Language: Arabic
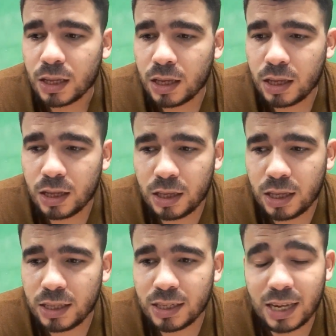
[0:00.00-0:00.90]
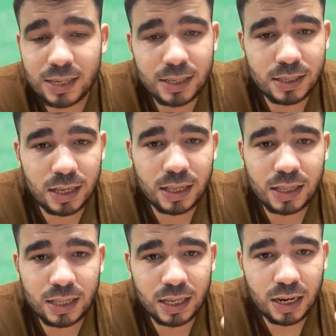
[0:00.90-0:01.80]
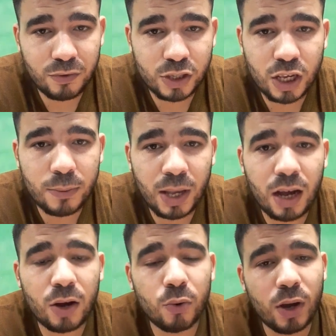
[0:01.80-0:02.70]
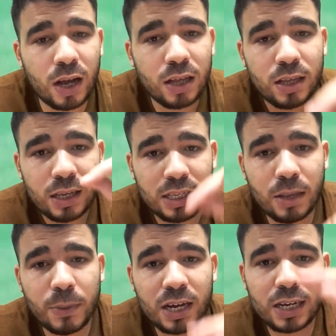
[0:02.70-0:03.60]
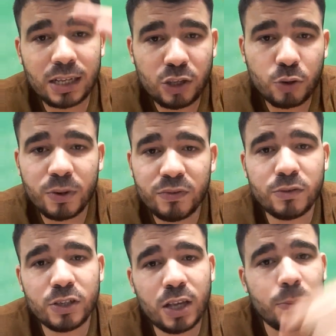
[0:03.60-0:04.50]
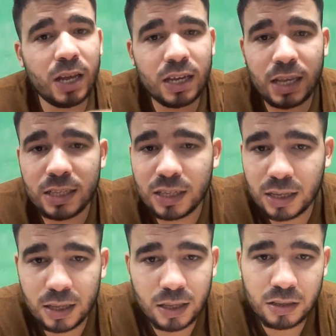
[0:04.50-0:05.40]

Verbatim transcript: آه، يعني درس السنة التحضيرية في جامعة وعندما أراد أن يكمل في نفس الجامعة يعني آه،